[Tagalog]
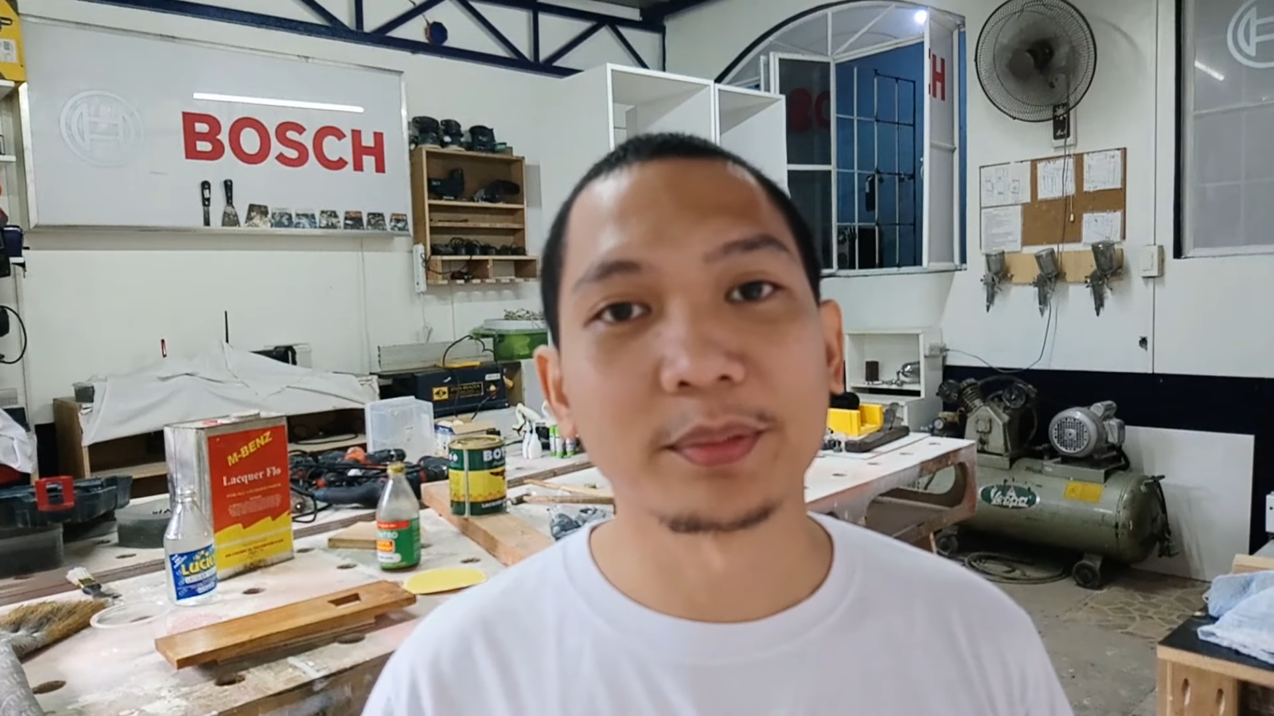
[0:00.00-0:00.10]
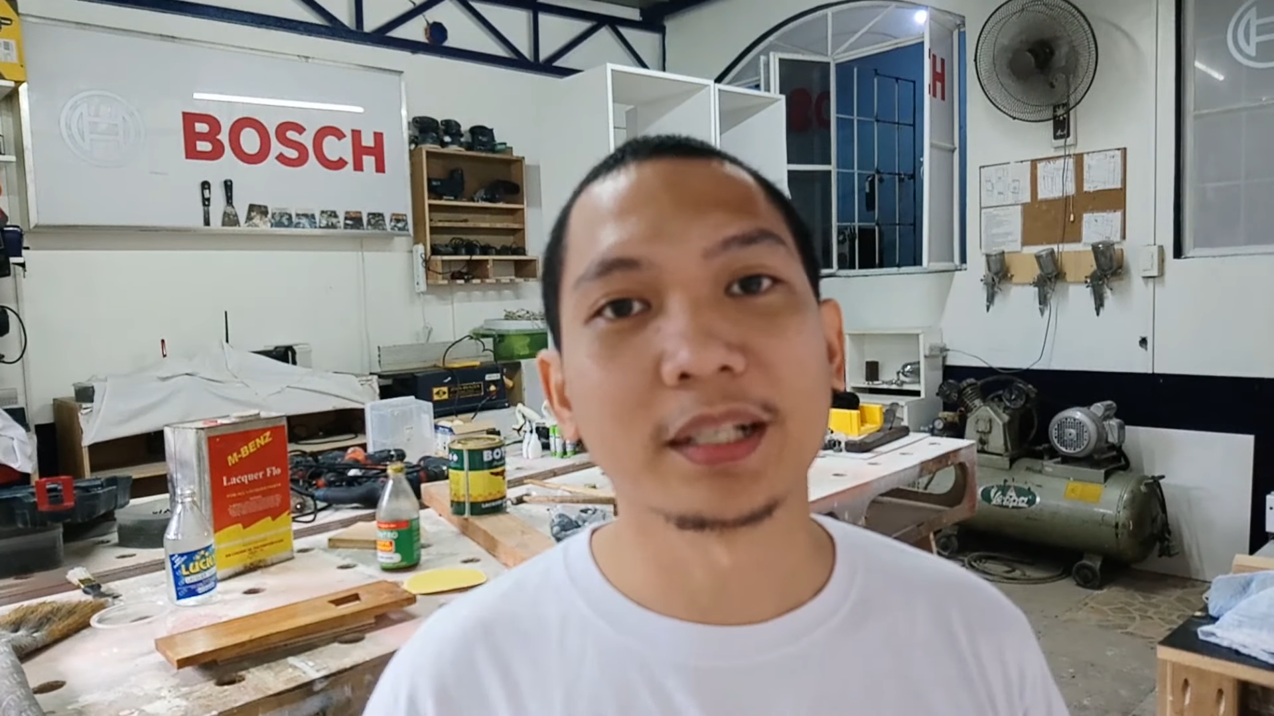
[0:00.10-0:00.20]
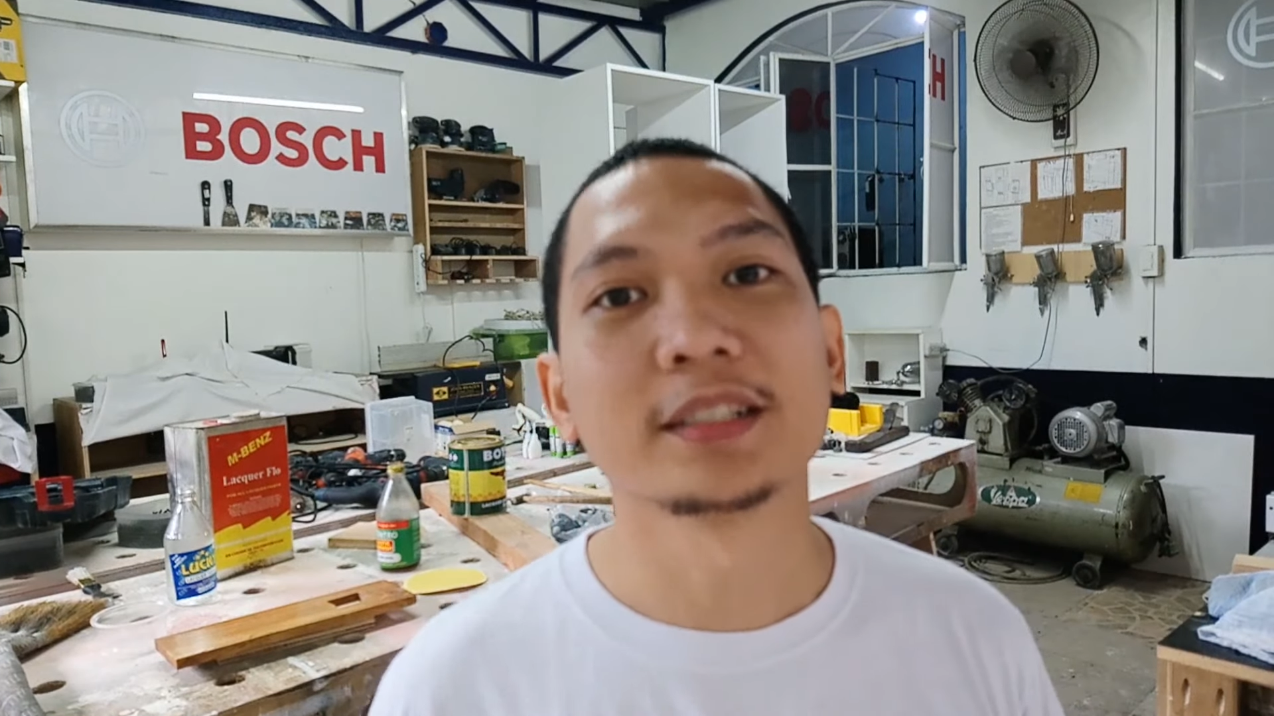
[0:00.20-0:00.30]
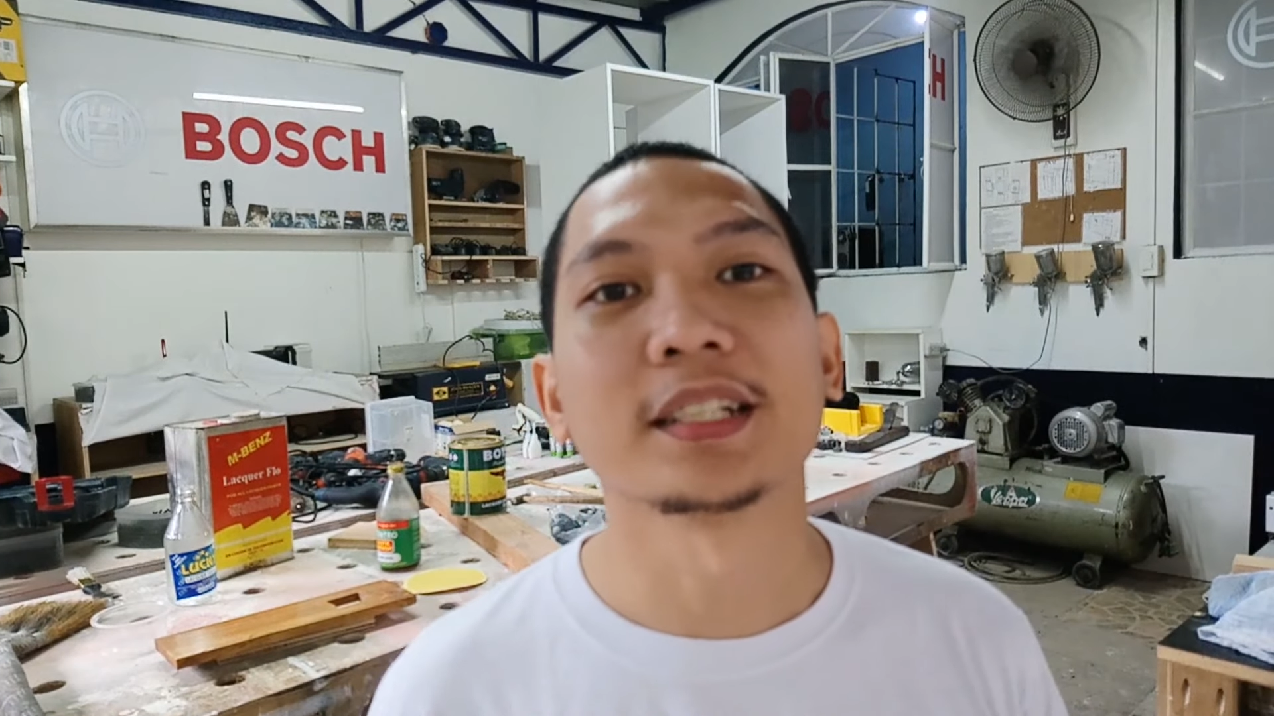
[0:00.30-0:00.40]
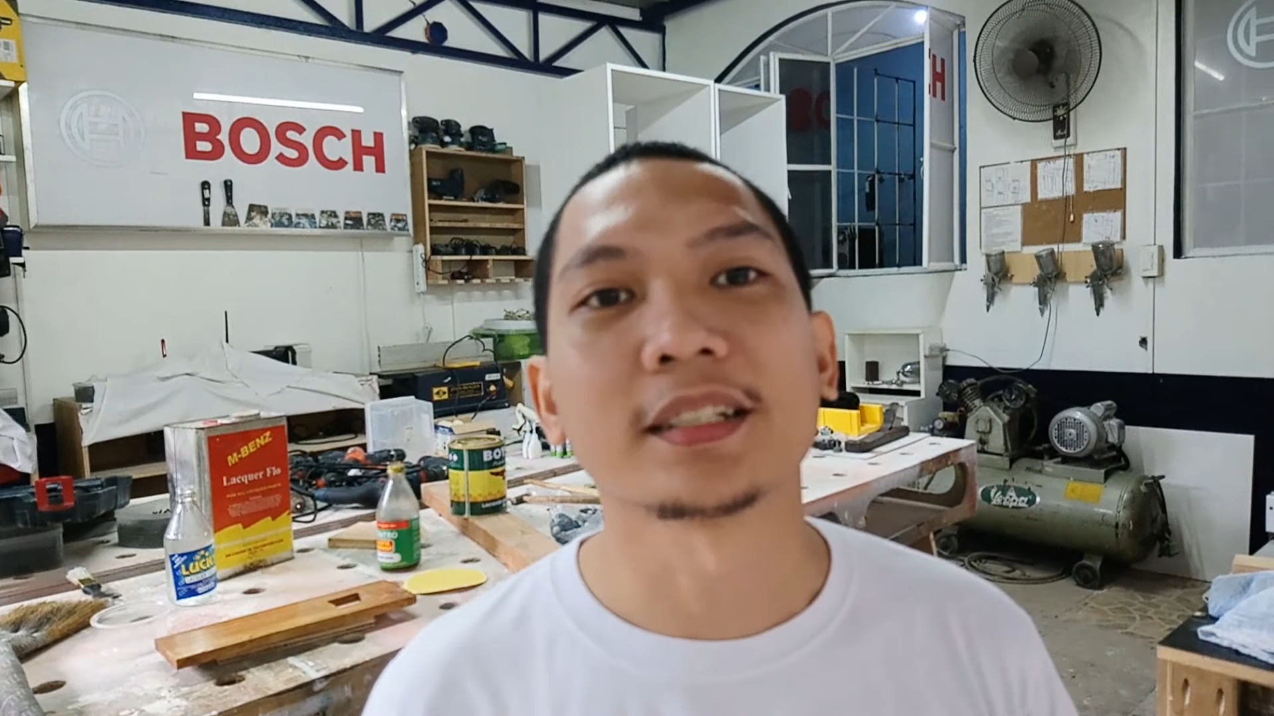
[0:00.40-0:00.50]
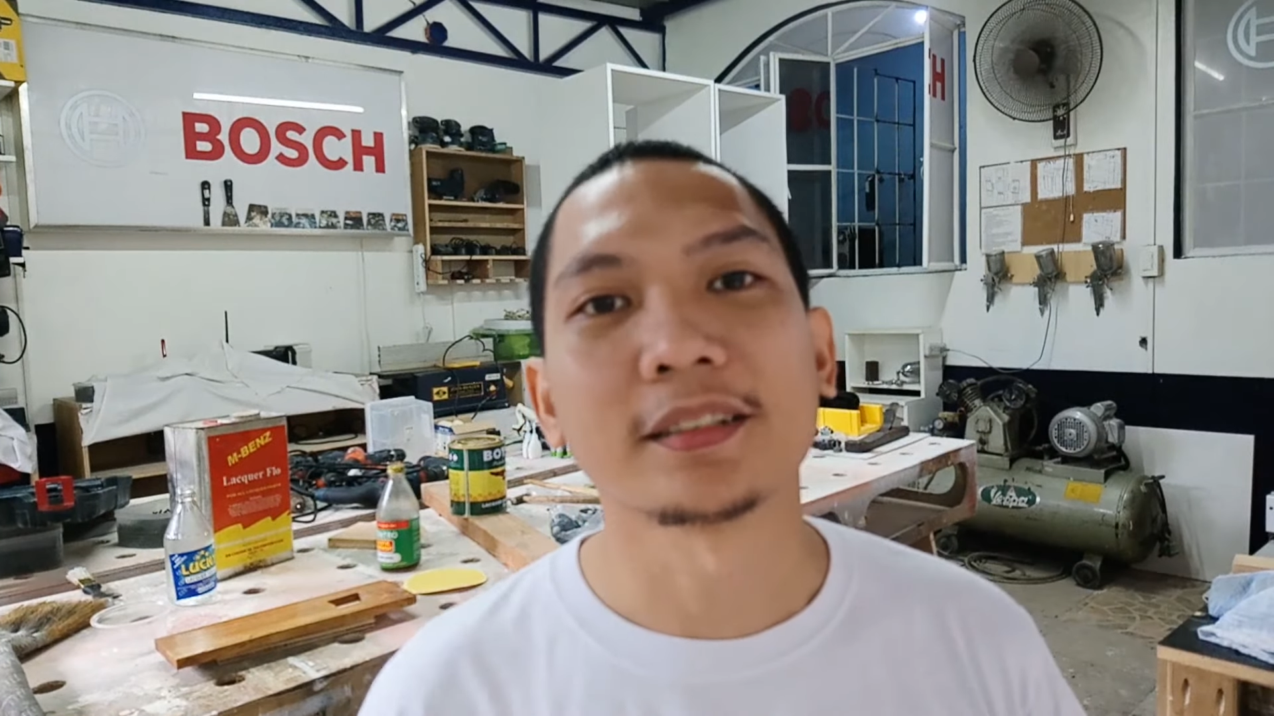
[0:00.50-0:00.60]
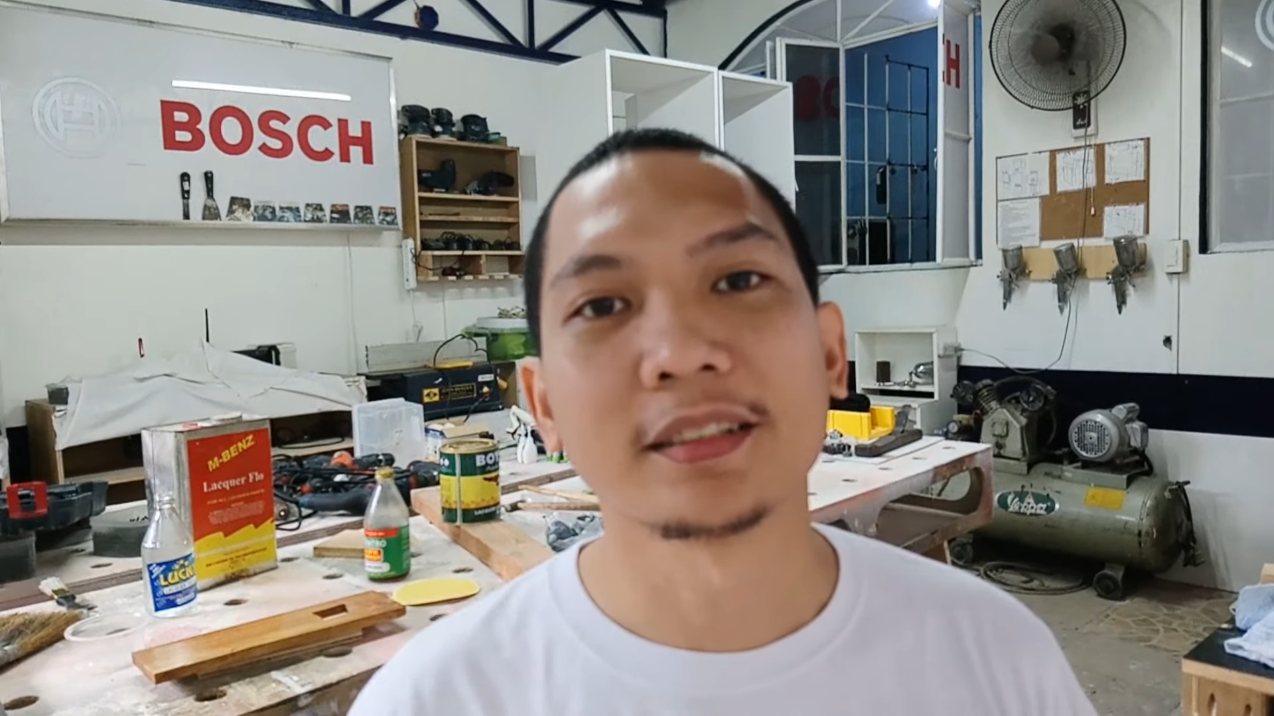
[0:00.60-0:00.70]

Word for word: project,